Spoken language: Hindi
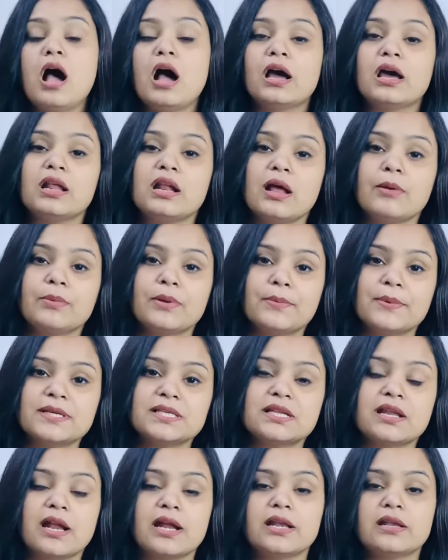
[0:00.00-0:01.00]
अगर आपके
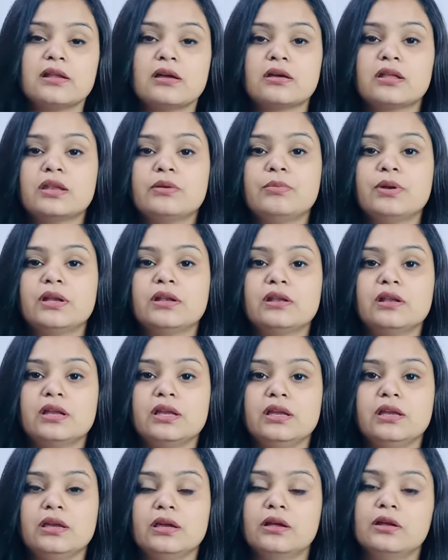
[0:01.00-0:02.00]
पास रेंट अग्रीमेंट
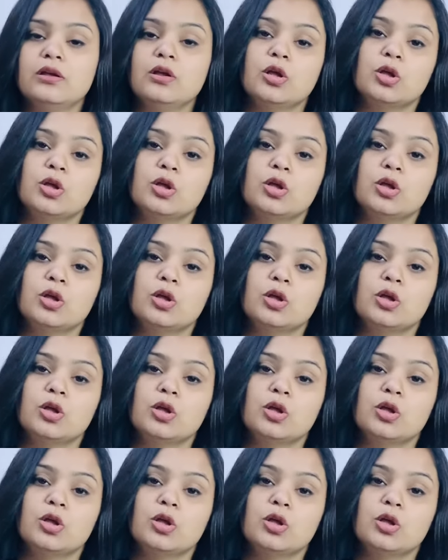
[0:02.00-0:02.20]
नहीं है